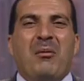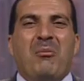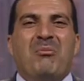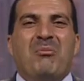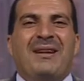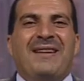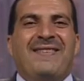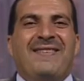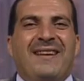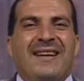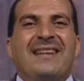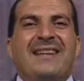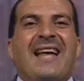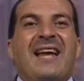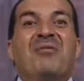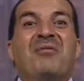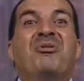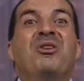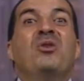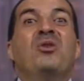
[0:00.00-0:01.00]
من سنه
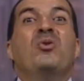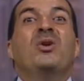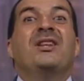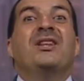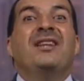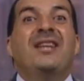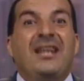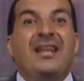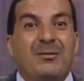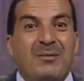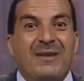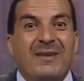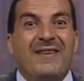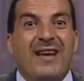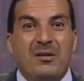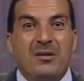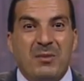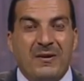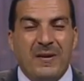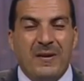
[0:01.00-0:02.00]
2002 من
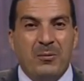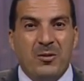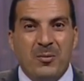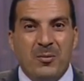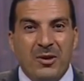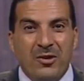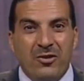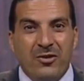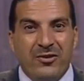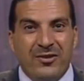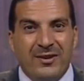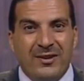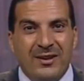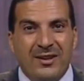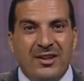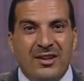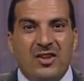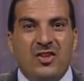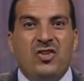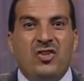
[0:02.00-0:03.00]
ساعه ما سبت مصر
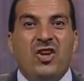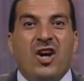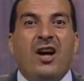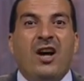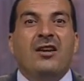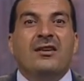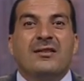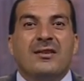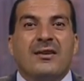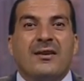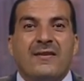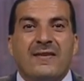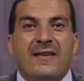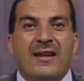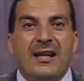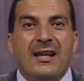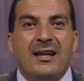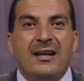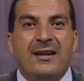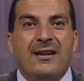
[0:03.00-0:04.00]
دي اكتر
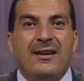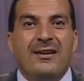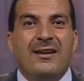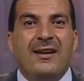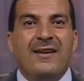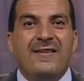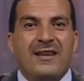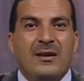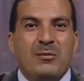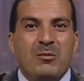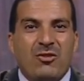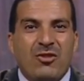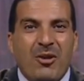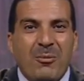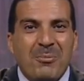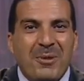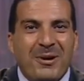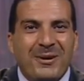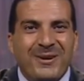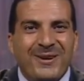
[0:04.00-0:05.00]
سنه نازل
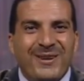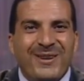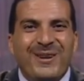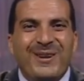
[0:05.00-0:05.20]
مشمر